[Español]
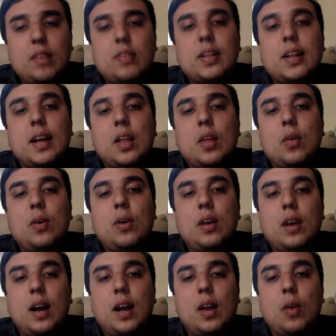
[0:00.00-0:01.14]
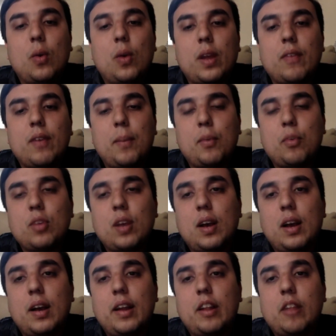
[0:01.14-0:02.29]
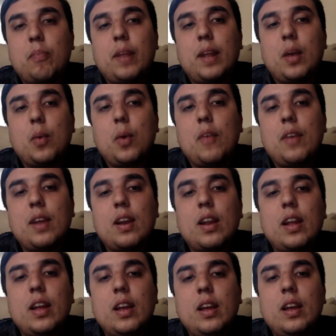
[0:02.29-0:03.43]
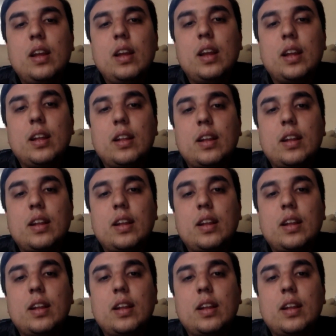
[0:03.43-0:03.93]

destinado a lo que vamos a esperar o a verle eh,